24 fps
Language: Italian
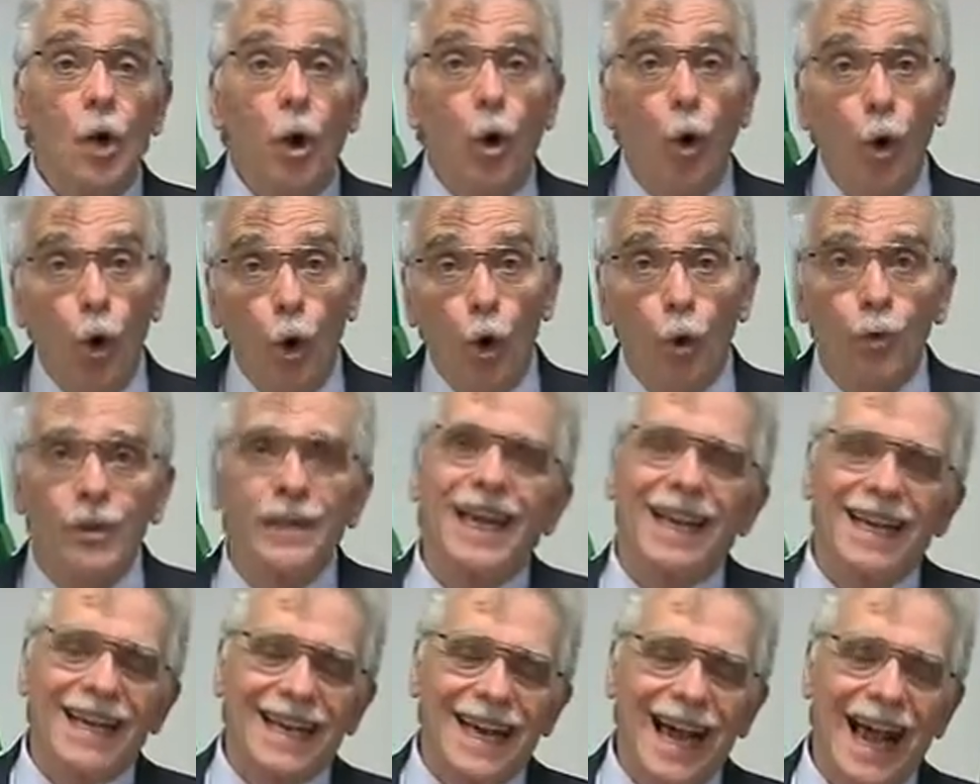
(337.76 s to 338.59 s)
o
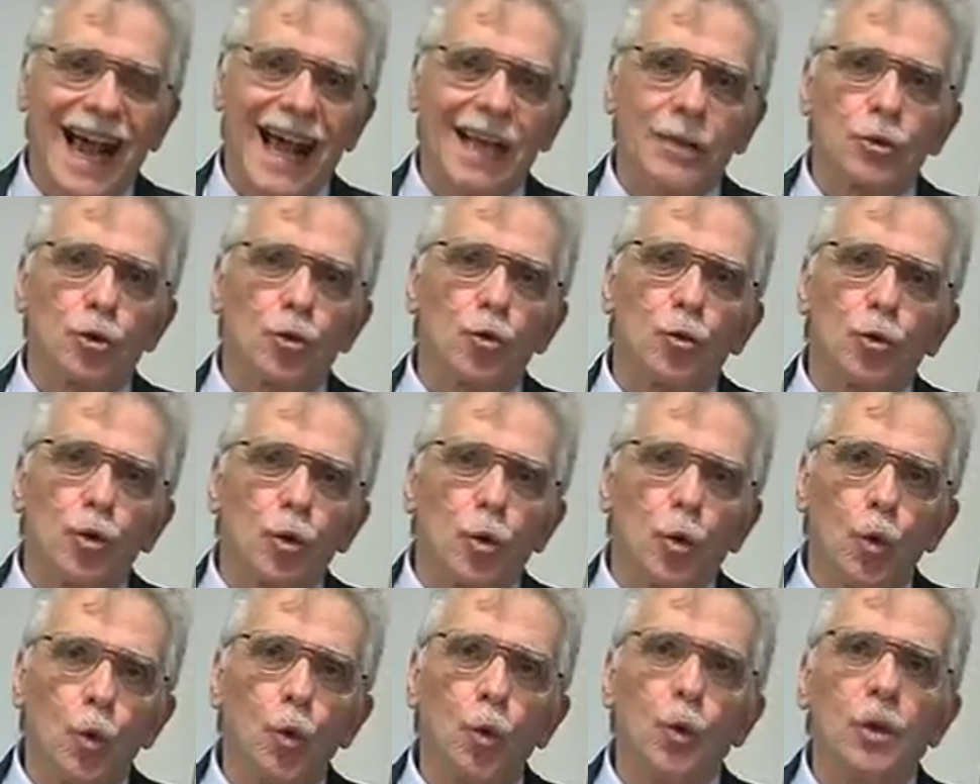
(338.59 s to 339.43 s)
nel caso in
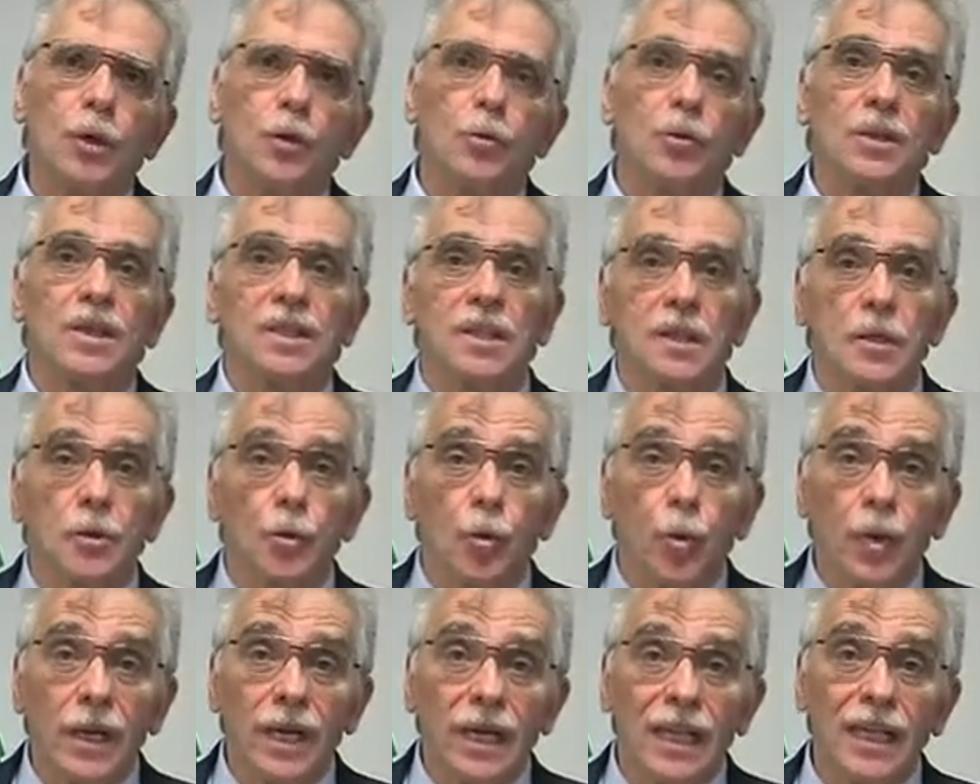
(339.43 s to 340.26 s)
cui questi
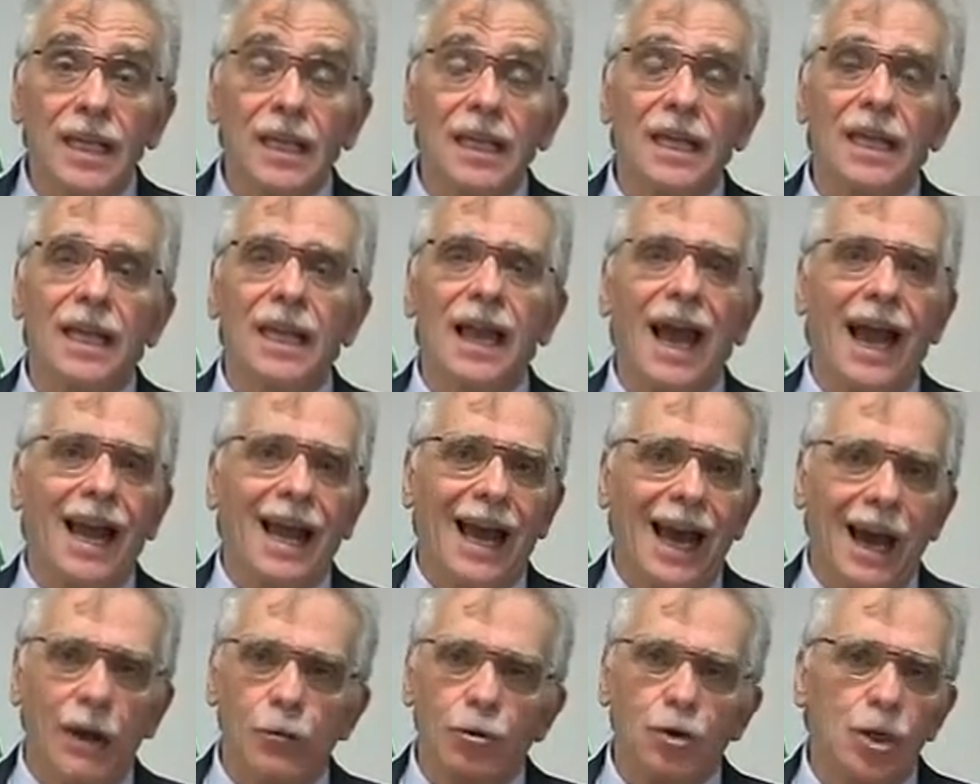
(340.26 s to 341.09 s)
inquilini a
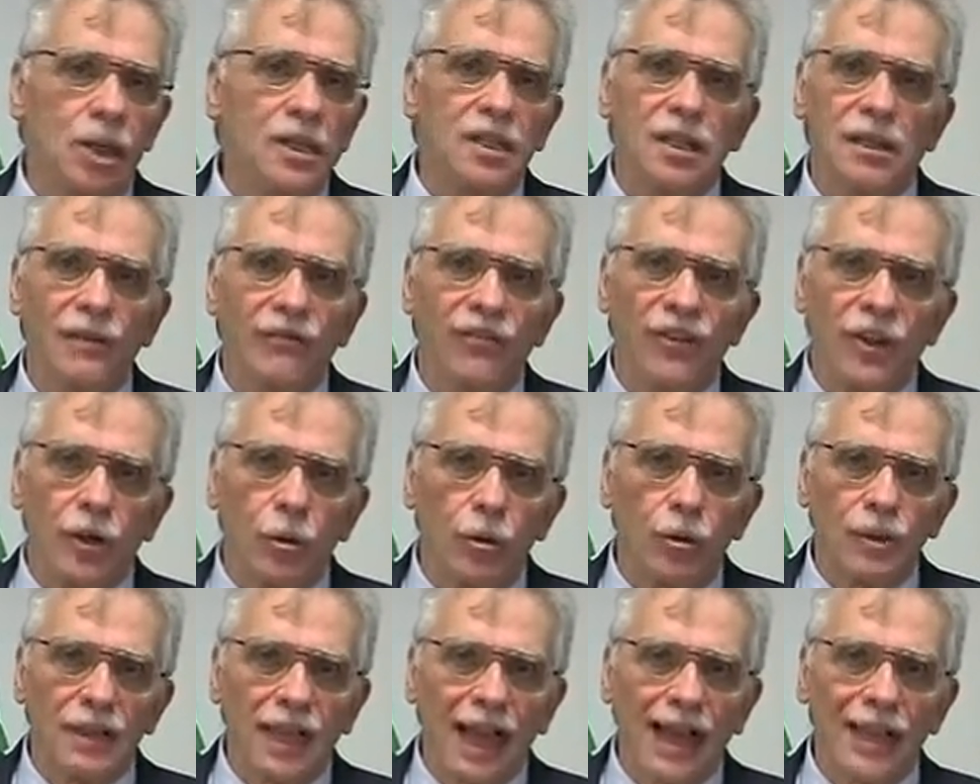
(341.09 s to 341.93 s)
causa di
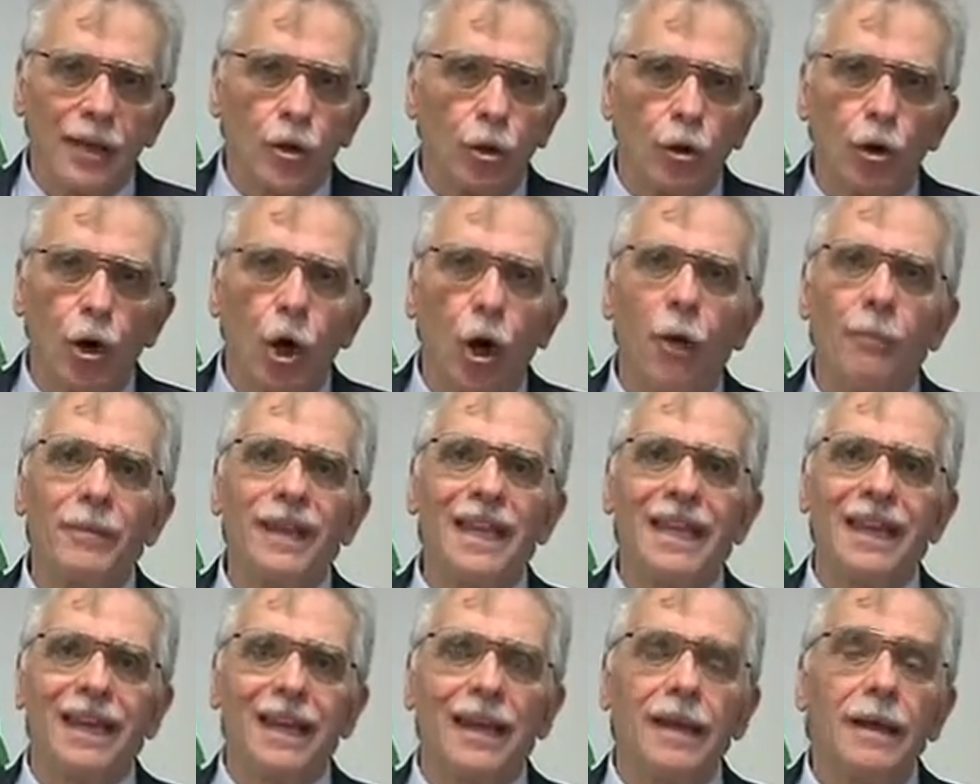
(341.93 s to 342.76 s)
difficoltà
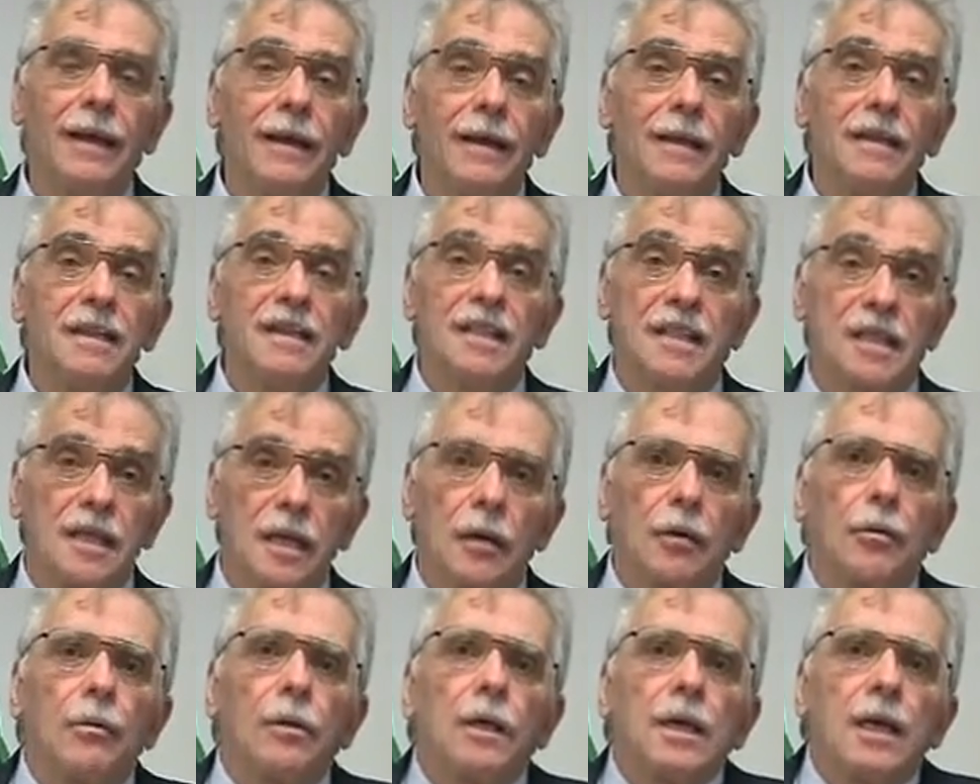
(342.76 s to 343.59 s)
economiche
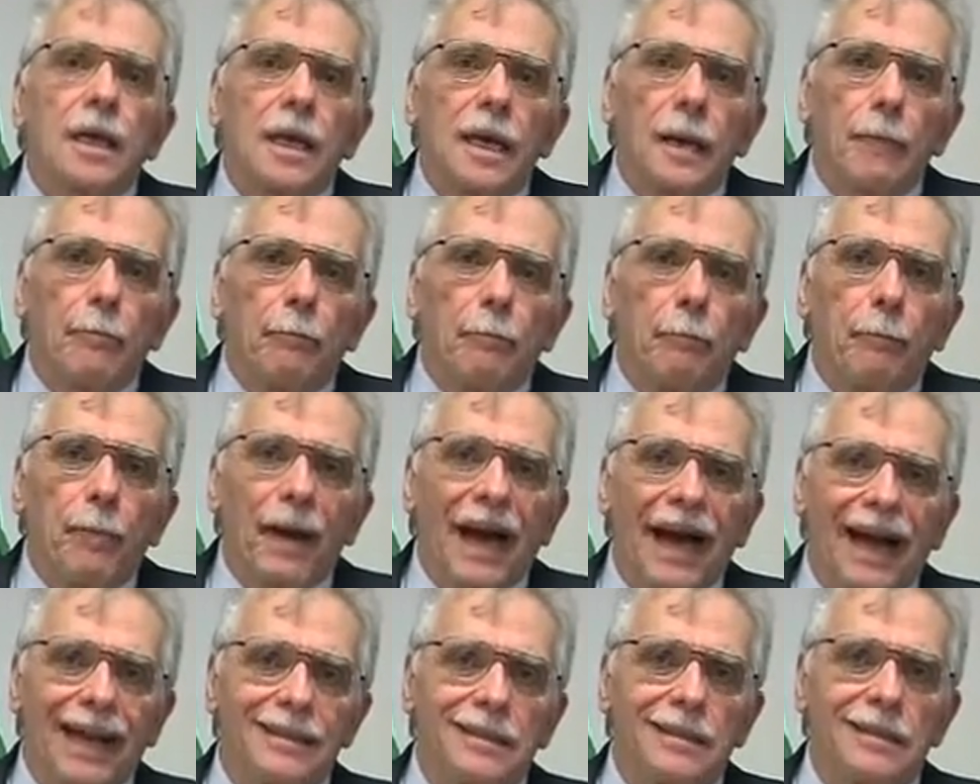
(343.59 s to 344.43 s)
siano
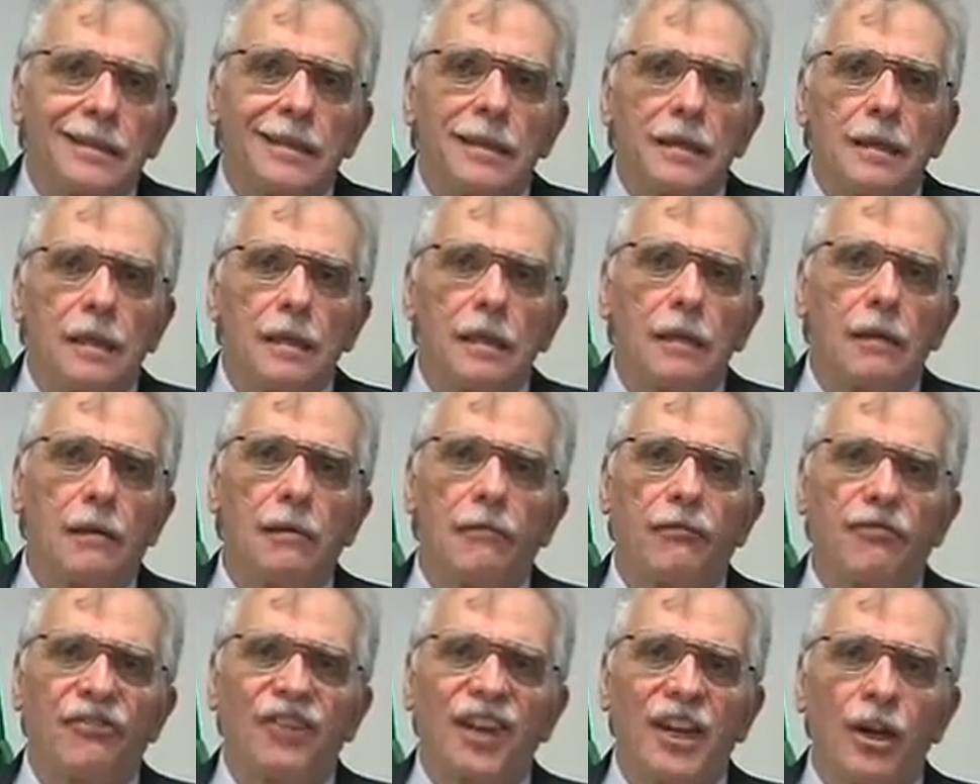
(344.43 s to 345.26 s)
incappati
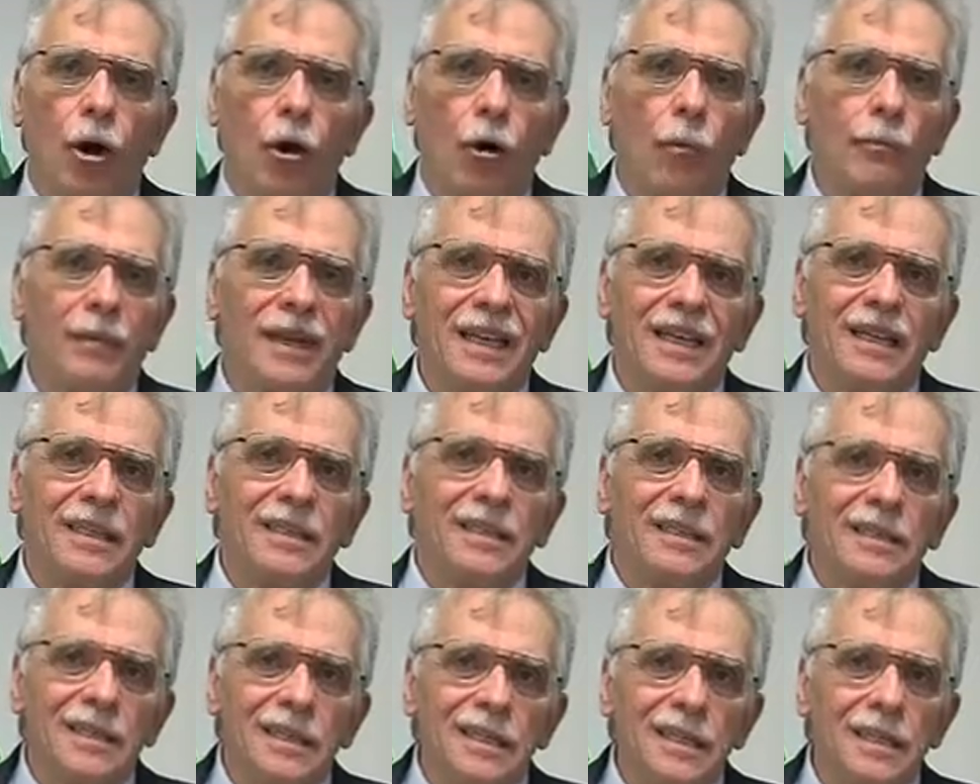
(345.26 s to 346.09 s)
in
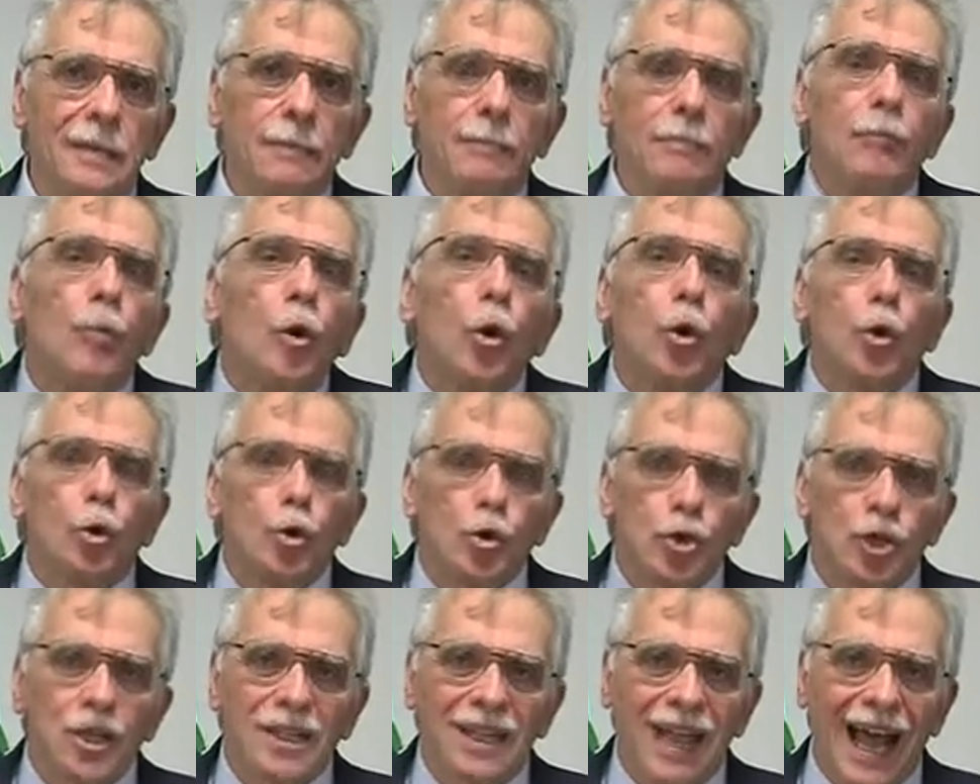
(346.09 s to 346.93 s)
fenomeni di
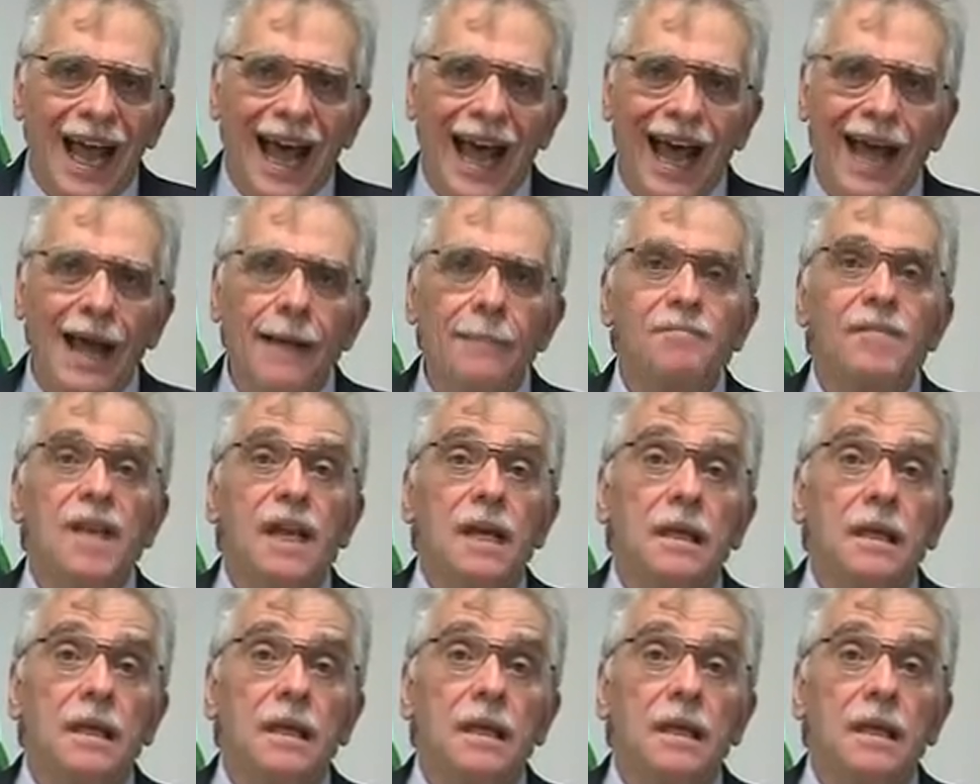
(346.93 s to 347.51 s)
morosità,